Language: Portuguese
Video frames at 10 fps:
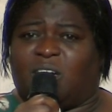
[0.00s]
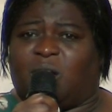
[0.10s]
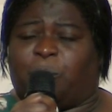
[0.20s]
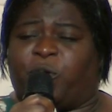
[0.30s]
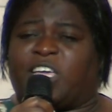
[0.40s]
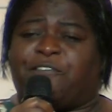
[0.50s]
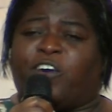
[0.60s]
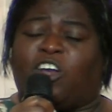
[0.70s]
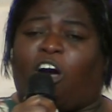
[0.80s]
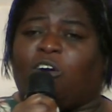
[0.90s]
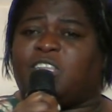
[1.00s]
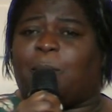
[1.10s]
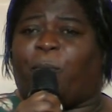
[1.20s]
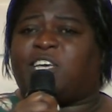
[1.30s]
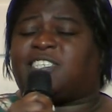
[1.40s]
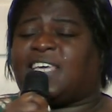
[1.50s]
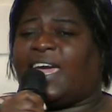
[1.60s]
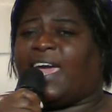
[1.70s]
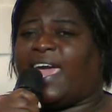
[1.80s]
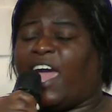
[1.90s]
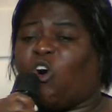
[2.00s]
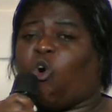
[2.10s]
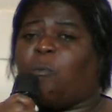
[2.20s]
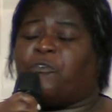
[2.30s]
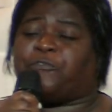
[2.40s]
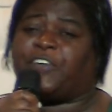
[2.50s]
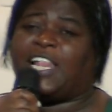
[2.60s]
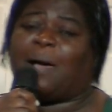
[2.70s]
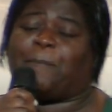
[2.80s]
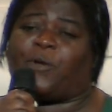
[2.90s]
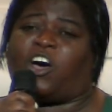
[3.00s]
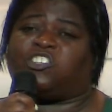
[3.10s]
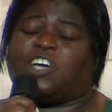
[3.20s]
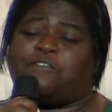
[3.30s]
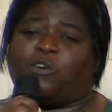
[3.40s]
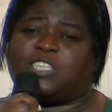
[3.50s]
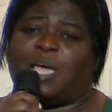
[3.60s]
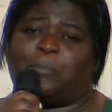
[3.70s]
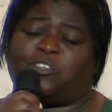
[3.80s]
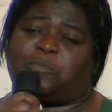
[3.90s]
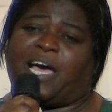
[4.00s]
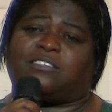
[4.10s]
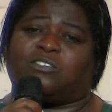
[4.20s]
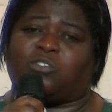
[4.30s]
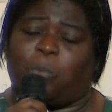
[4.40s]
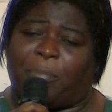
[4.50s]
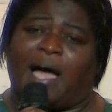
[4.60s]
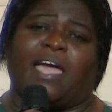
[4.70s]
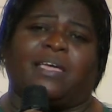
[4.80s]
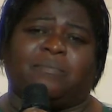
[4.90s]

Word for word: Porque foi logo depois que eu, como filha pródiga, voltei para os braços do Pai.